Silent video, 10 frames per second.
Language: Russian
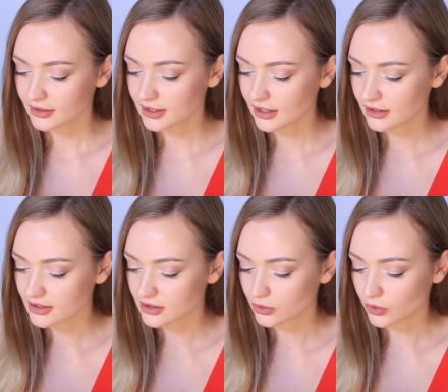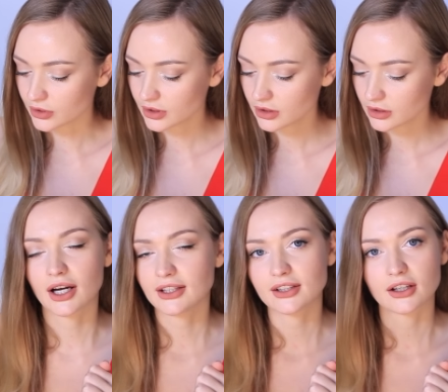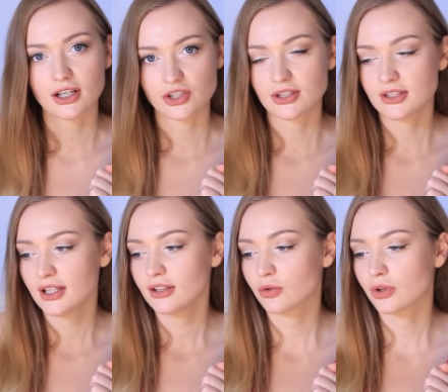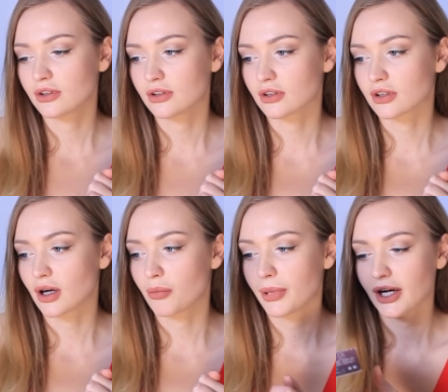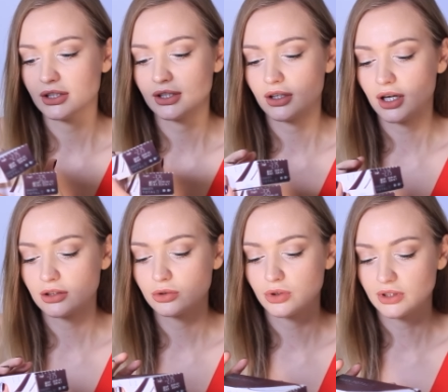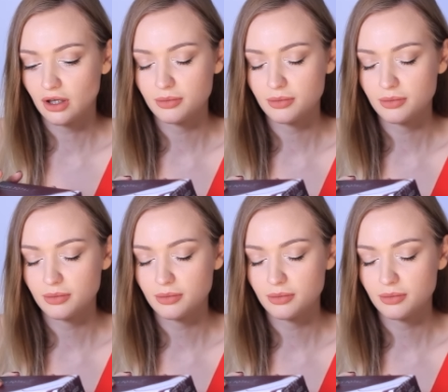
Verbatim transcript: Daily Total. Они на каждый день от э, компании Alcon.